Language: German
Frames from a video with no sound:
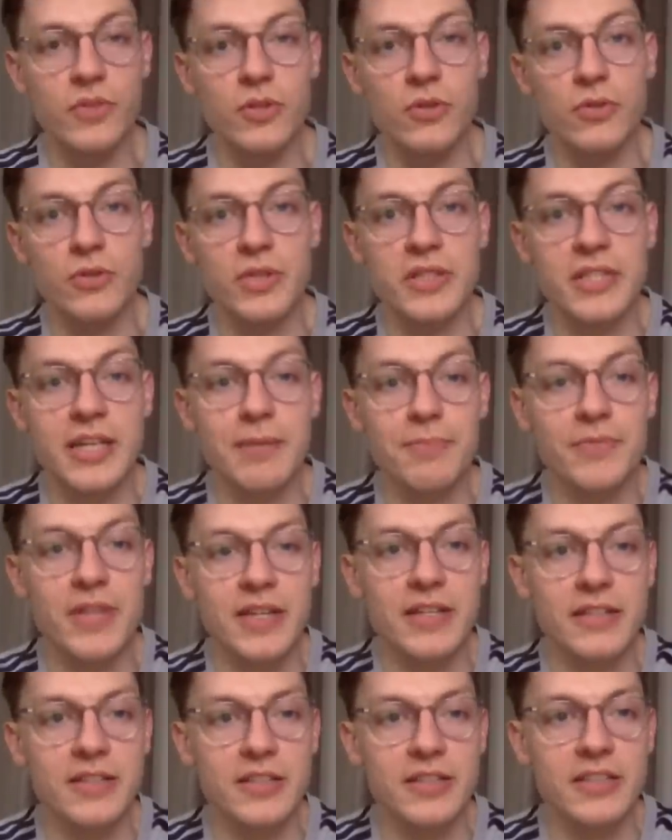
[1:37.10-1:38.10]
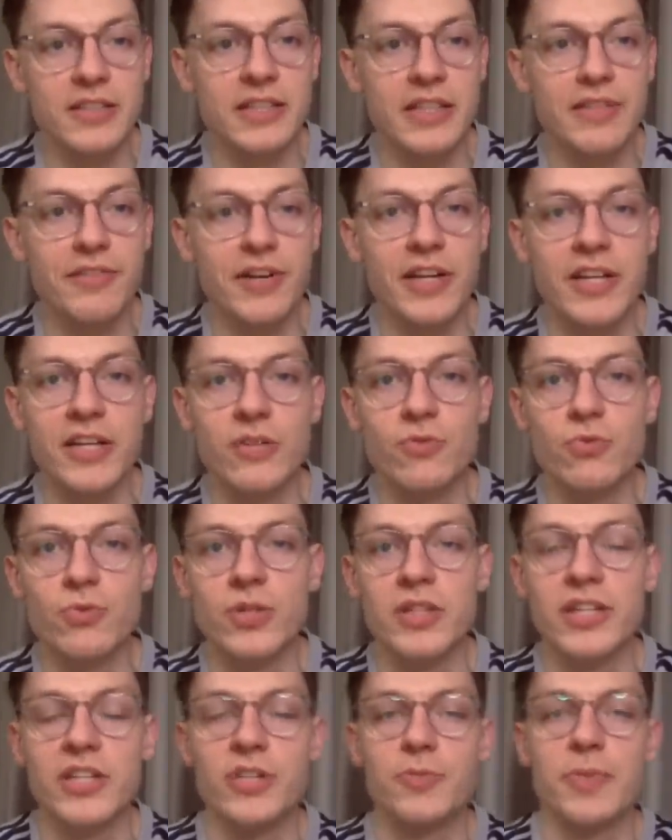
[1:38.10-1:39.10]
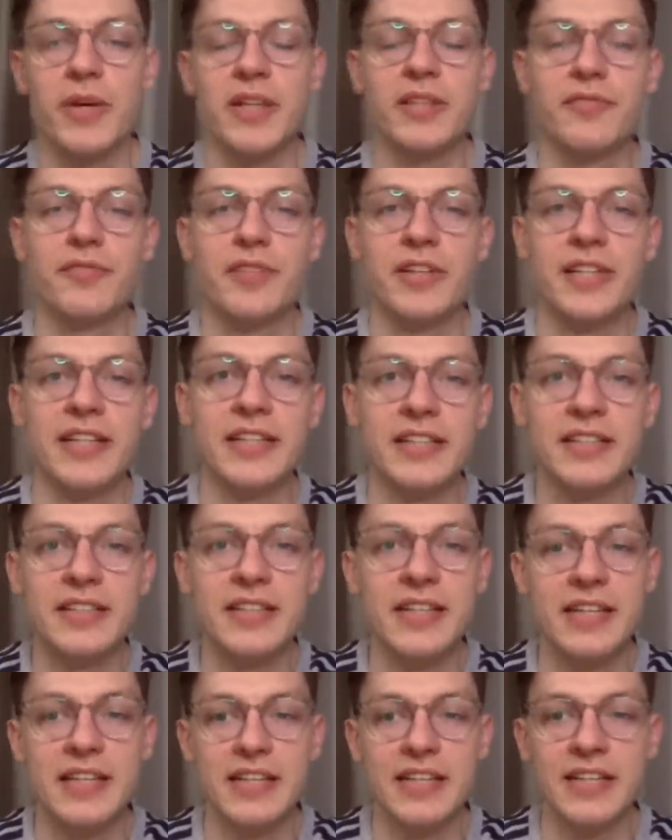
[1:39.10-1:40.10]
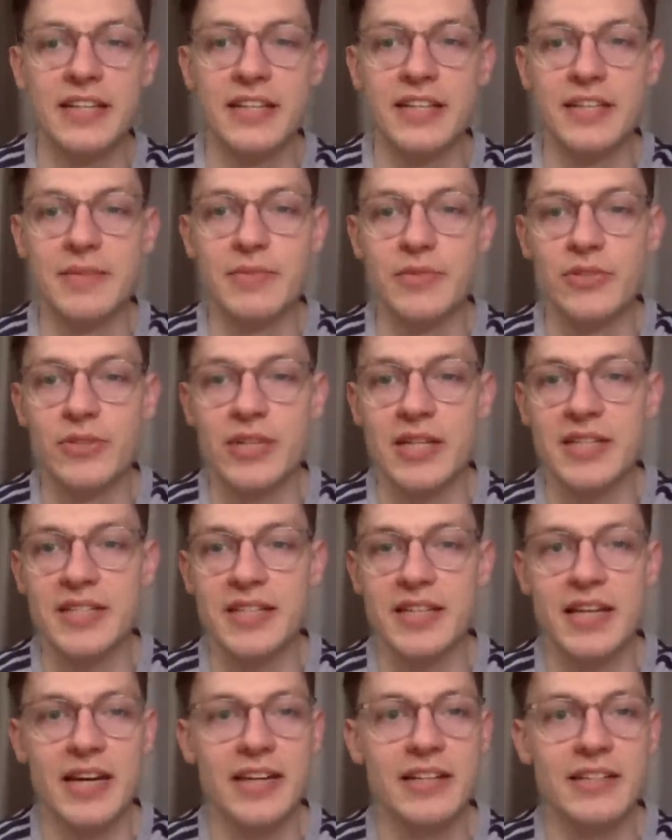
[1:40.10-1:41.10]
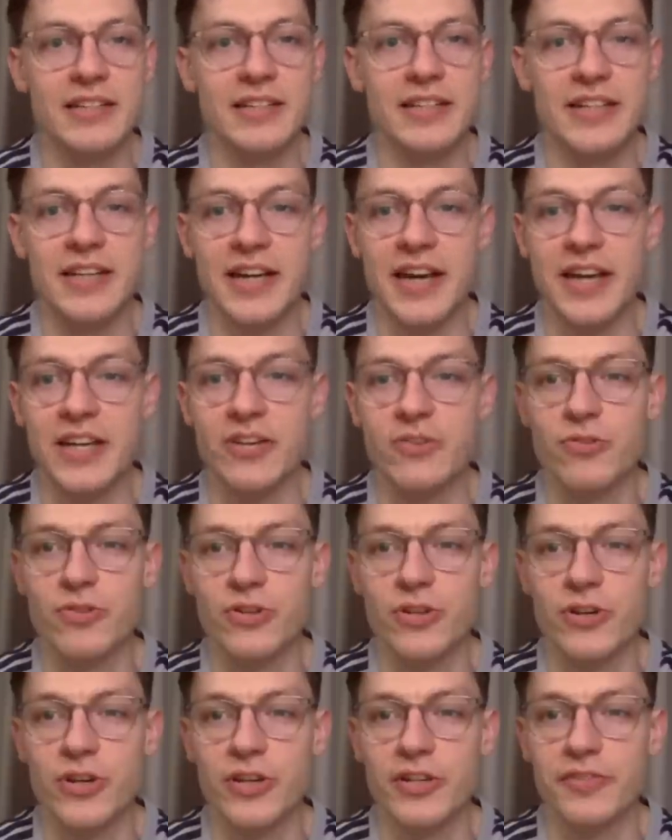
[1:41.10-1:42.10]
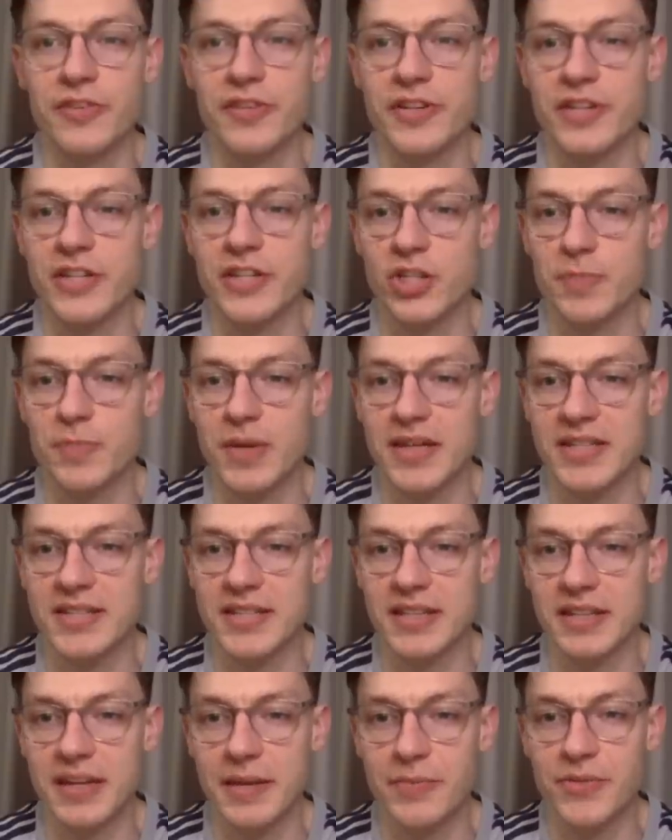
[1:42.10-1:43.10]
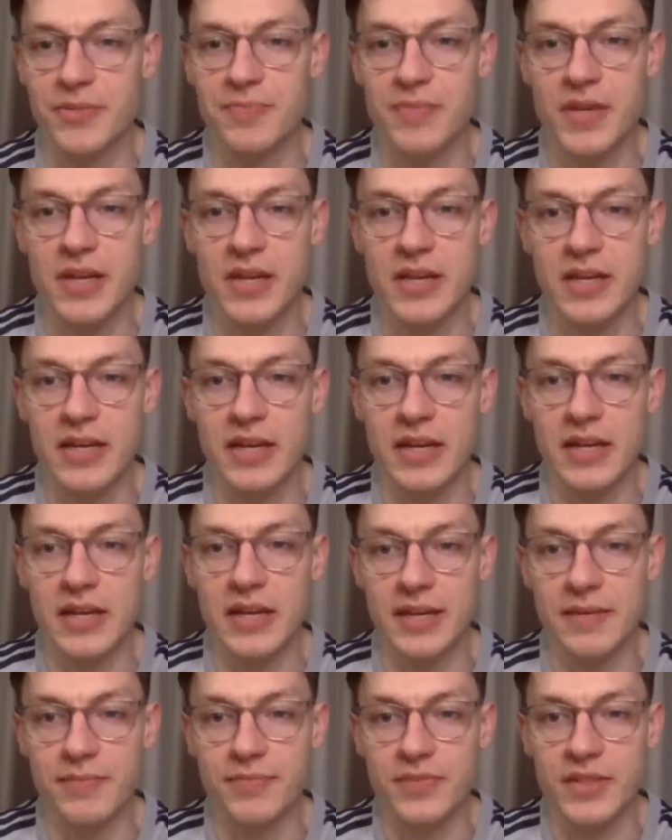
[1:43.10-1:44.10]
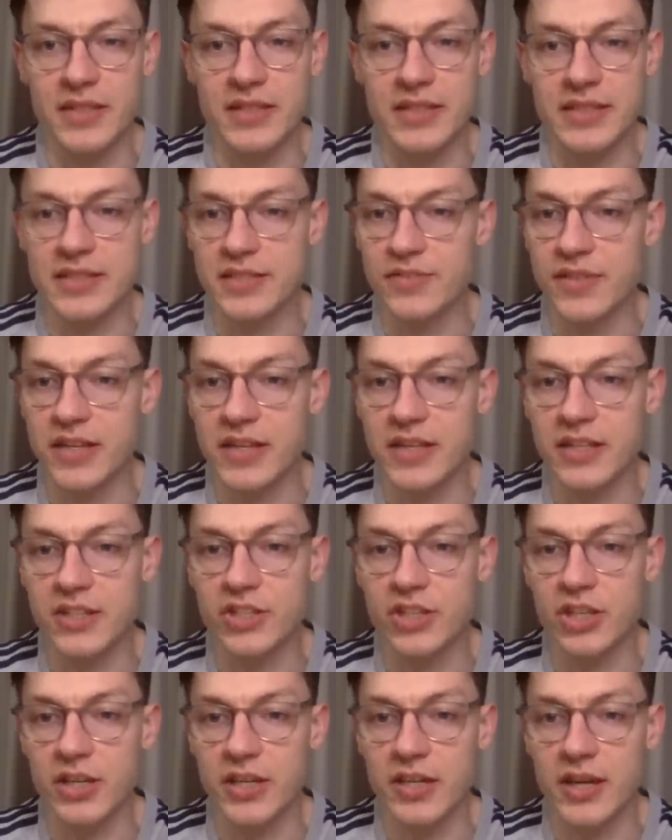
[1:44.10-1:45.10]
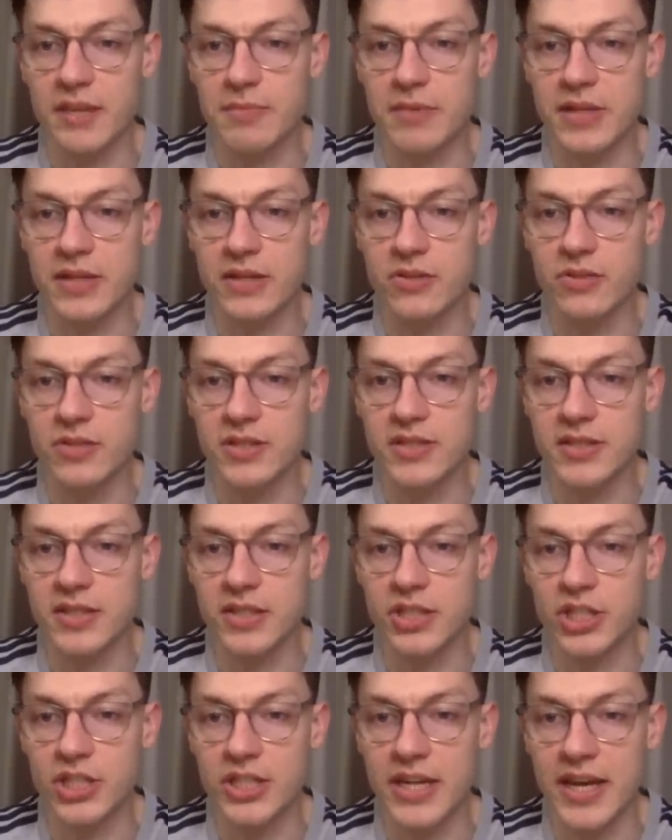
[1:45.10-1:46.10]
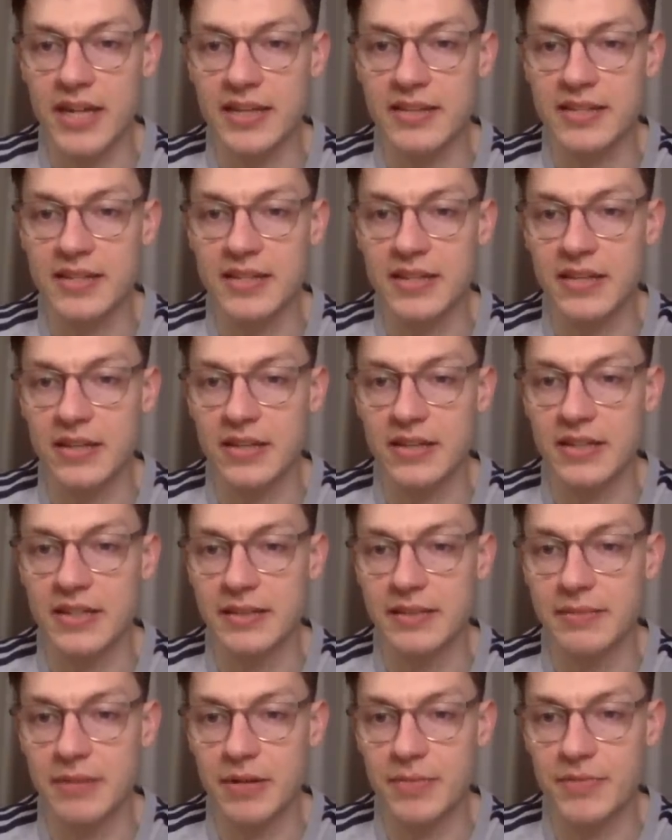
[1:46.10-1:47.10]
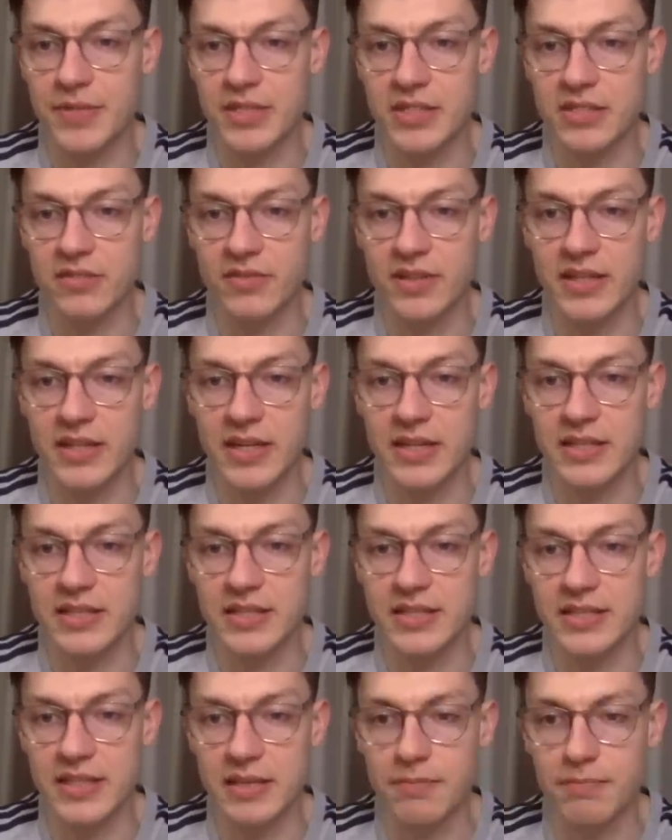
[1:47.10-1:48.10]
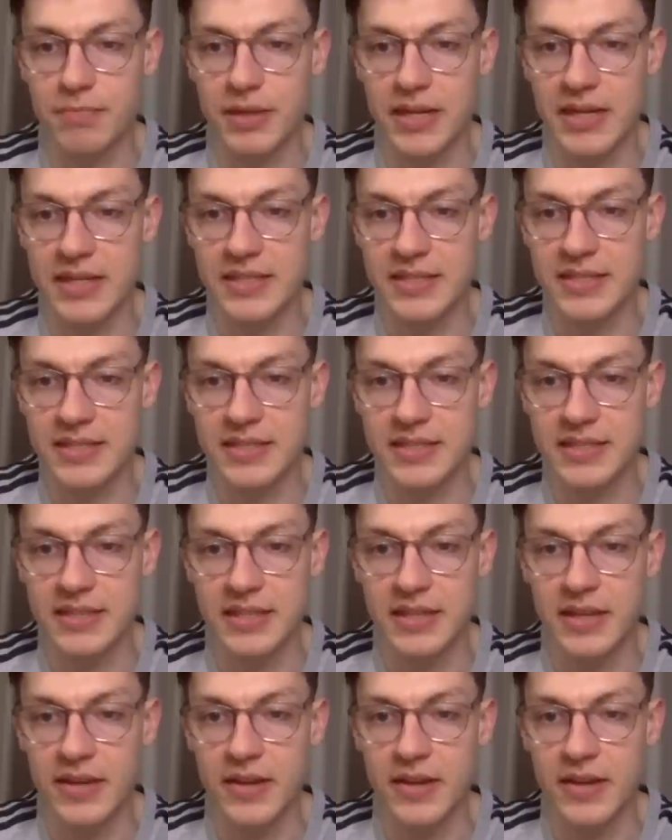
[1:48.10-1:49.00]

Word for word: Und ich habe dann äh, die jeweiligen Uhren entsprechend verlinkt, ähm, sodass ihr da alle reingucken könnt, wenn ihr da Spaß dran habt. Ähm, deswegen, ich checke einmal hier kurz den Chat, ähm, ob das soweit alles hier passt.